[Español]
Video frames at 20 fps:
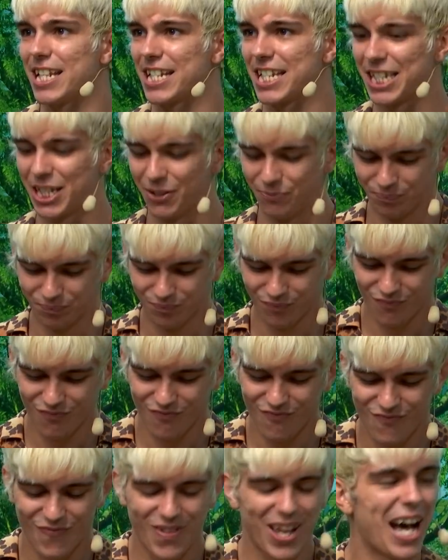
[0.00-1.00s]
dices,
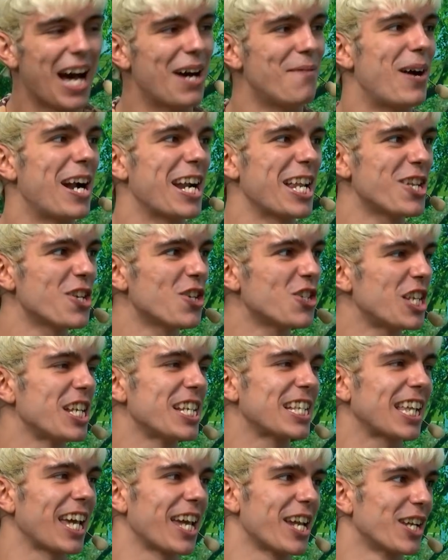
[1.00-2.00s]
amarillo
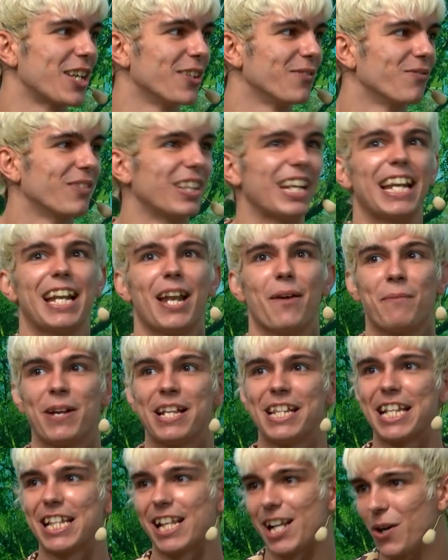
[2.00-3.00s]
cheesecake. Y le
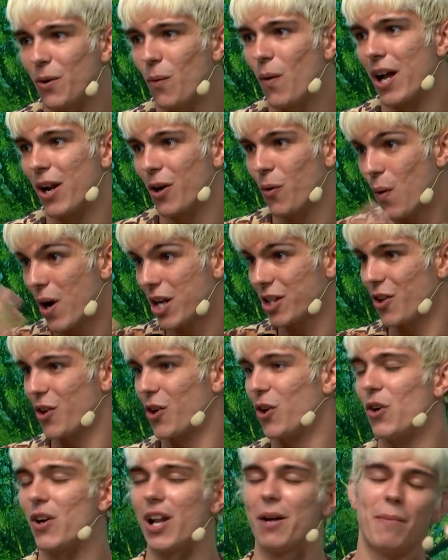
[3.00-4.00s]
pintas el, cuarto de
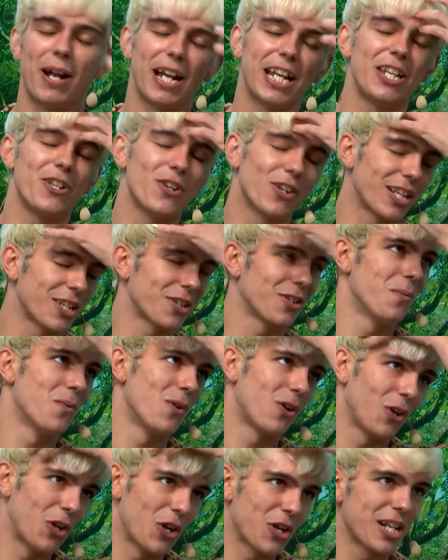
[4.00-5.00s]
color amarillo, que es como
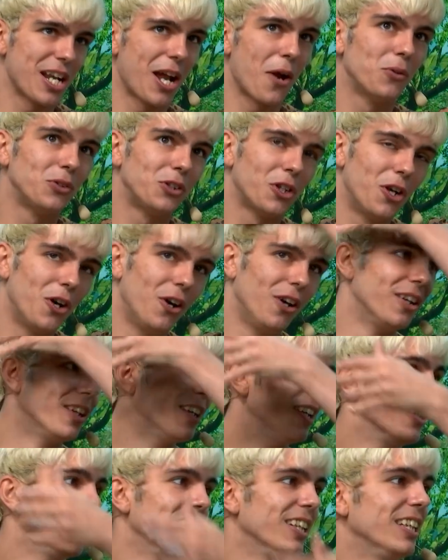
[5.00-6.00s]
un color neutro.
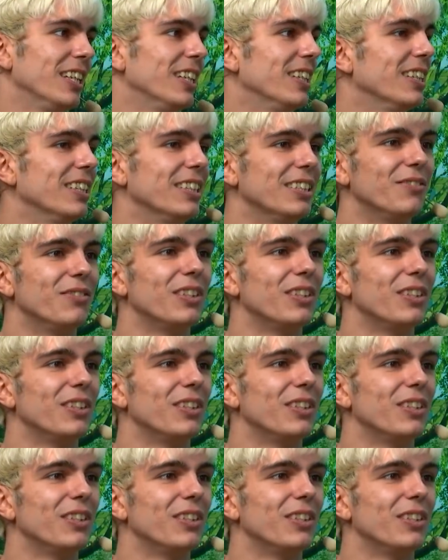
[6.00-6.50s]
Y que, y